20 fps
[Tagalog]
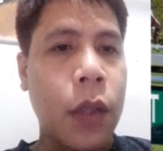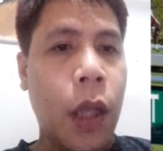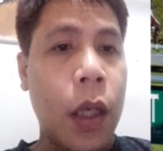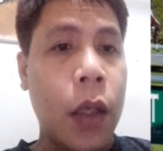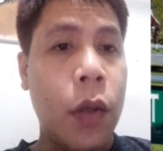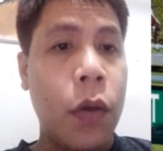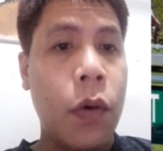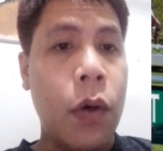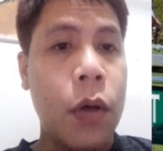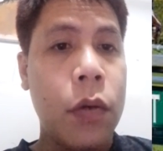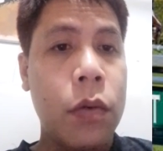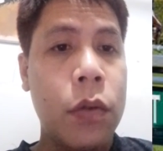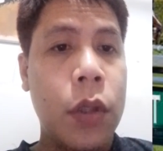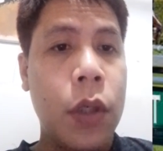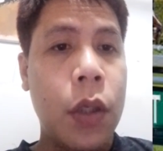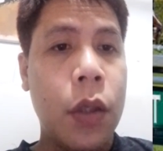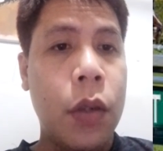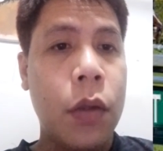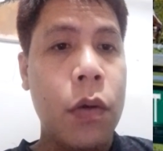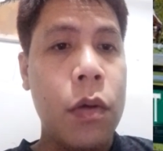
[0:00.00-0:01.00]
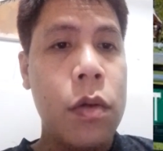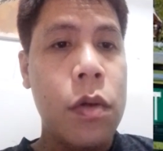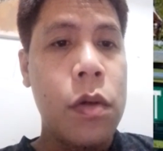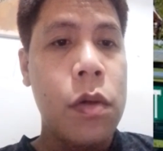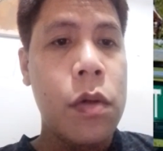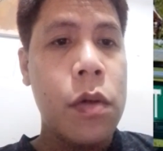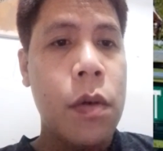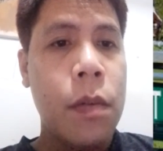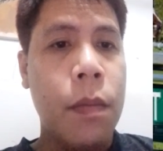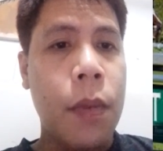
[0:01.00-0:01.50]
Tatlo ako dito.
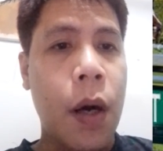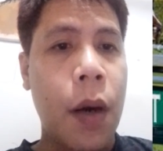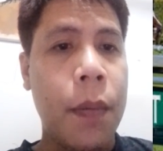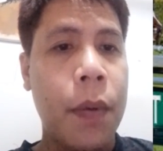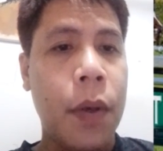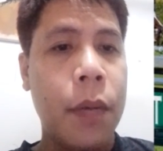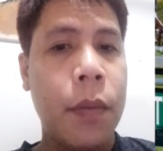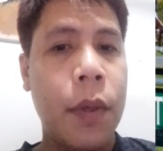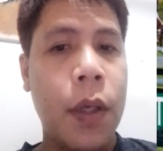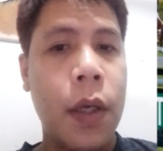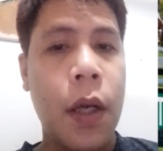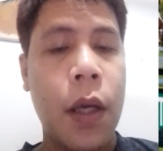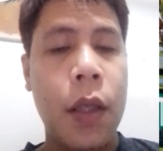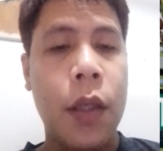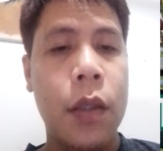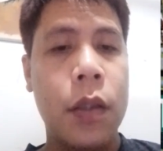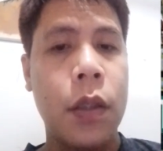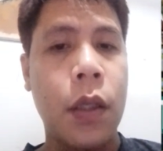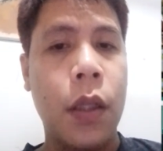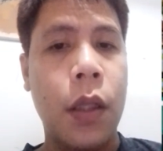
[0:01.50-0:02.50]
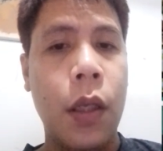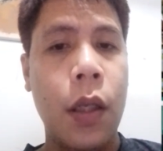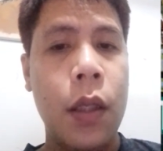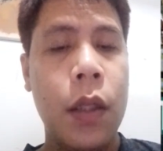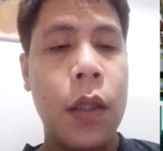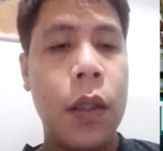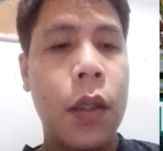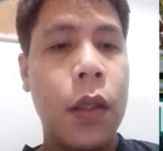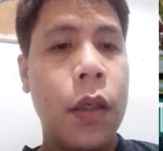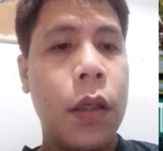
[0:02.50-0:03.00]
Ang primera, it's the deal.
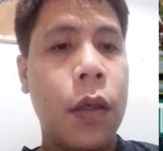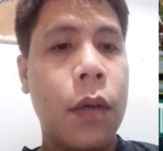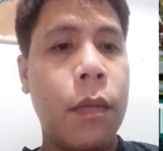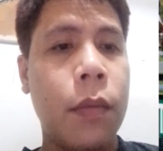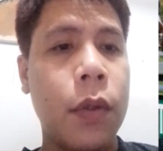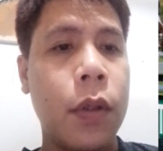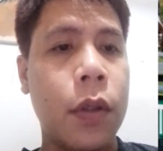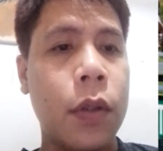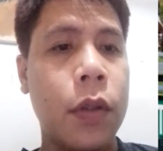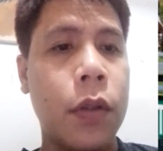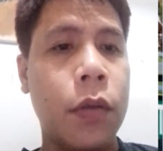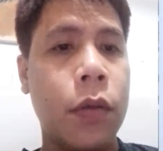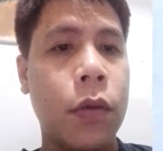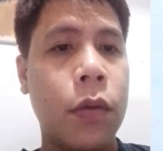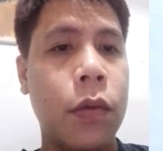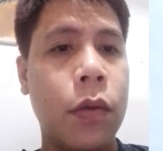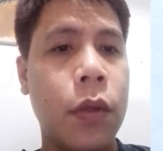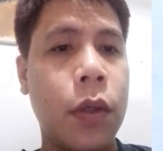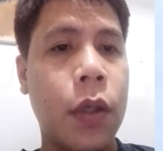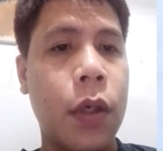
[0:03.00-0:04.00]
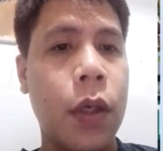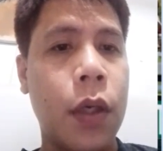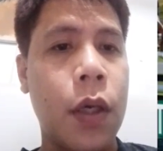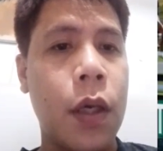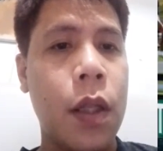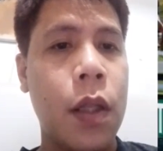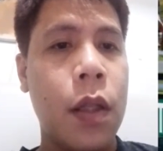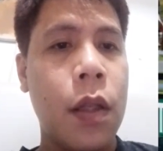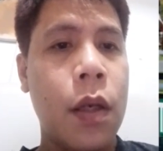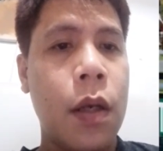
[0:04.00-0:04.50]
Ang segundo na
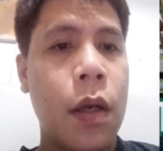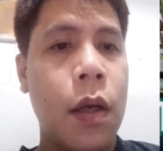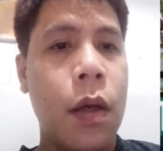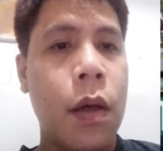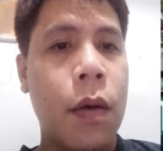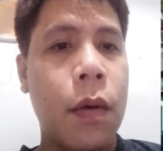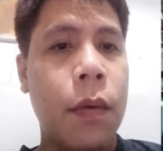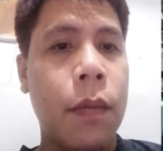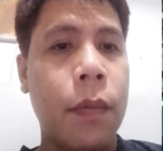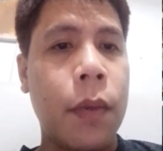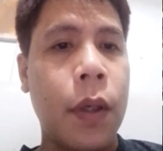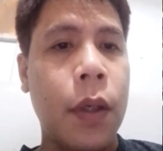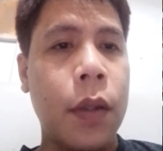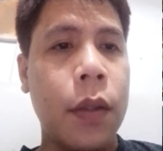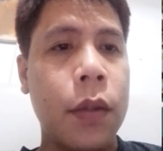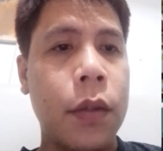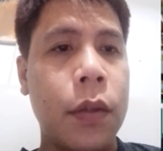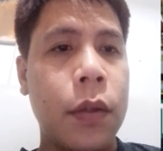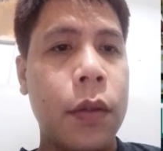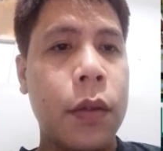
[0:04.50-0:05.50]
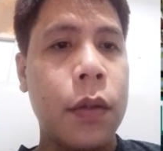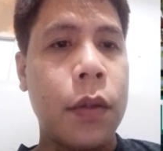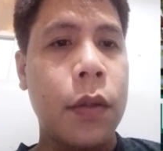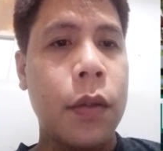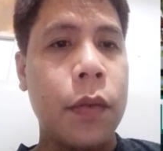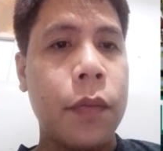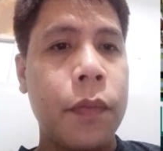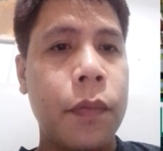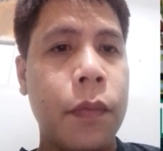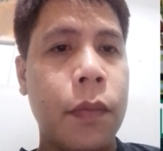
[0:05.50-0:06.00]
nakaraan. Ang
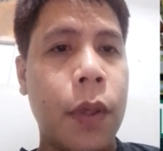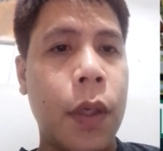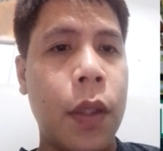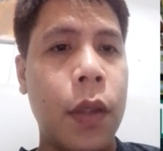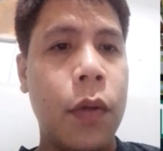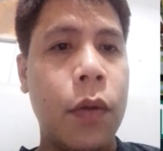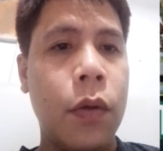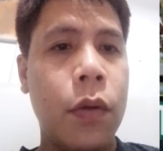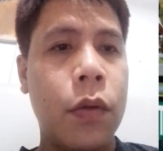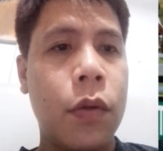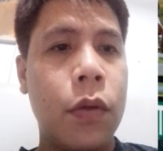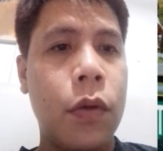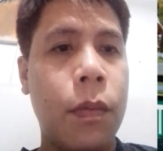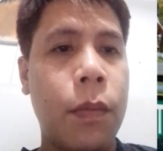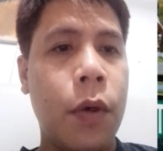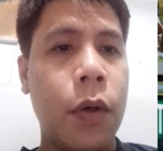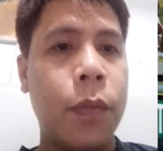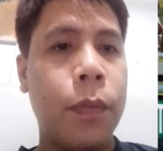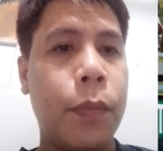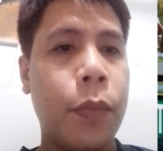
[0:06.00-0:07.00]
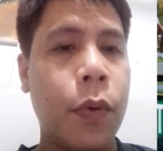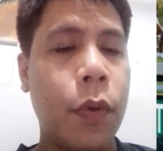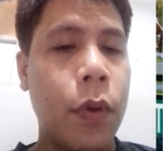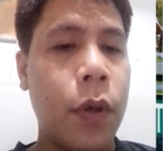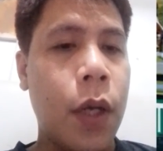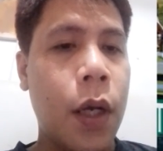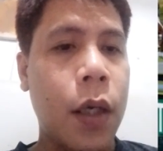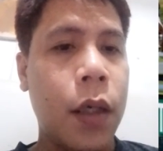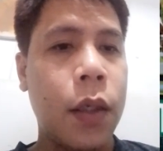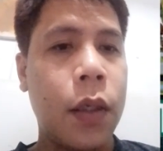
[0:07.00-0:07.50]
Anigundo, Mount
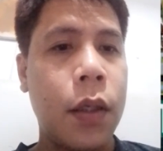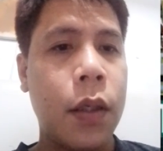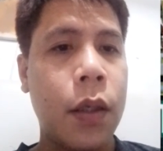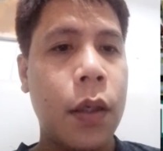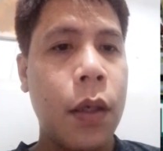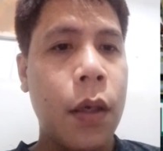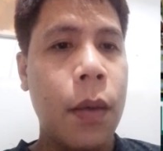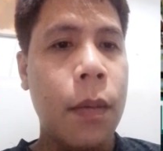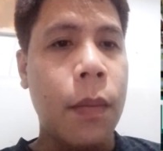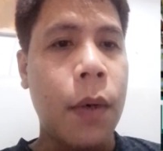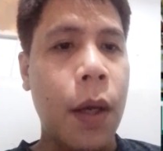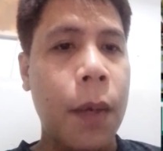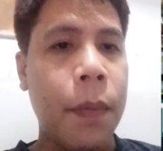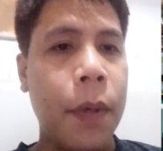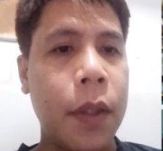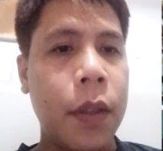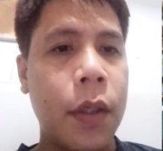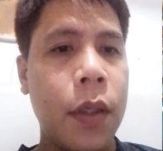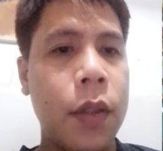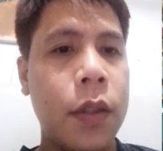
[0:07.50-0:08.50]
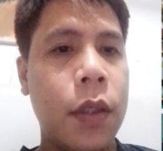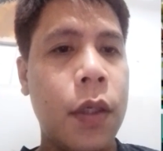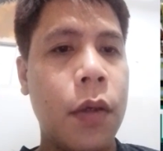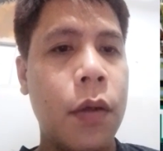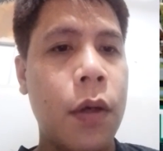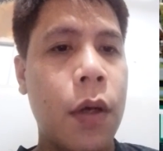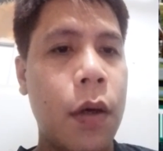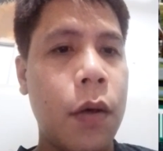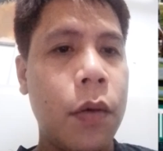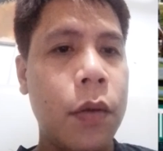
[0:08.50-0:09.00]
Polag. May
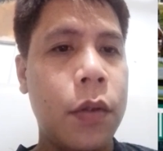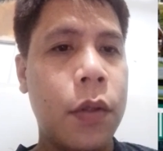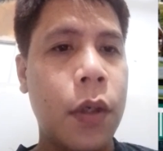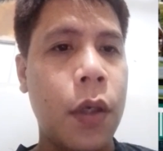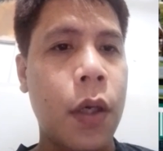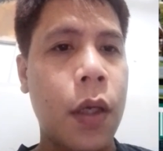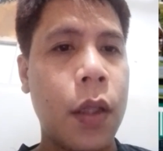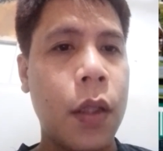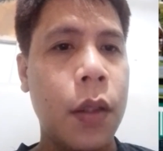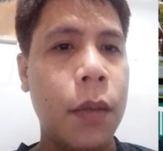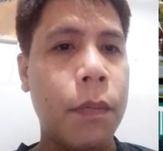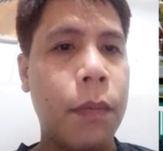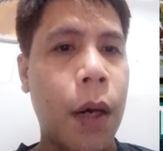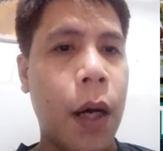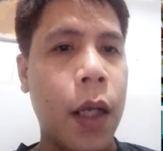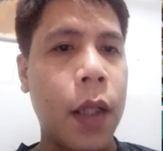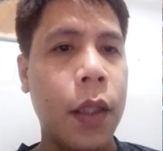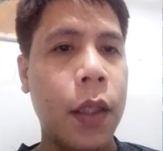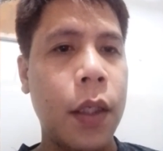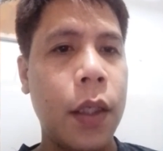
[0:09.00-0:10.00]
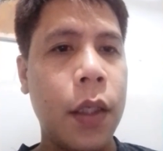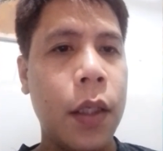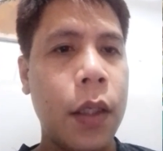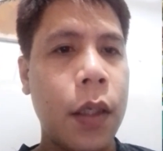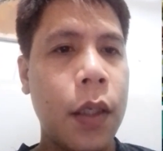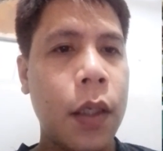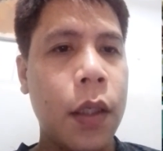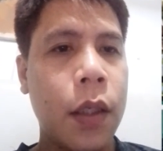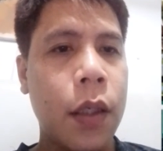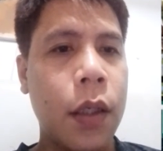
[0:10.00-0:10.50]
pantresero ako, Gianni Bani.
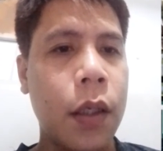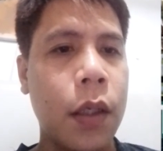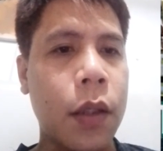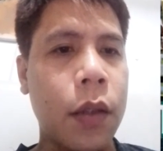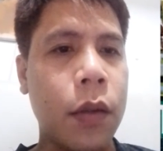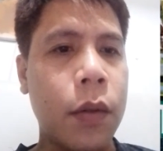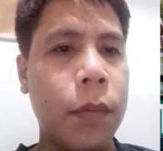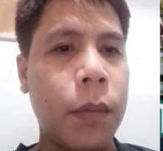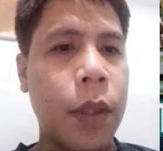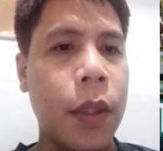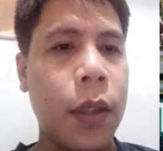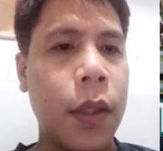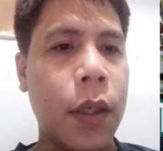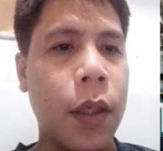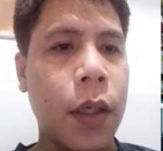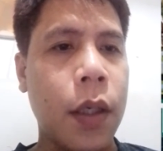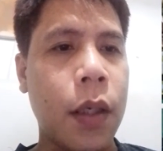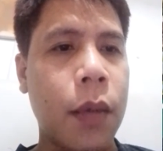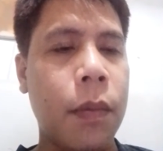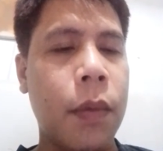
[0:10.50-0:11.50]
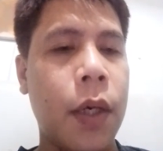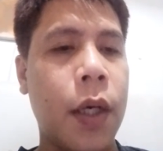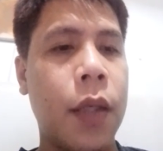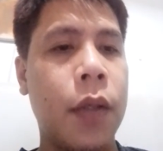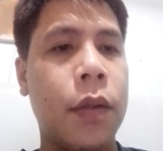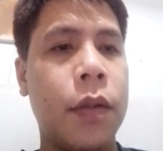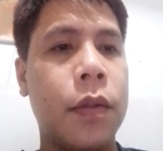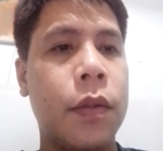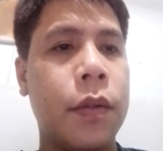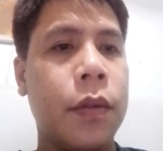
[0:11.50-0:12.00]
Ito, bandirang
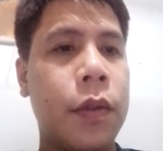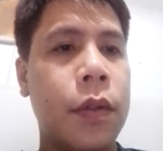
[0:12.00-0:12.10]
kabayo.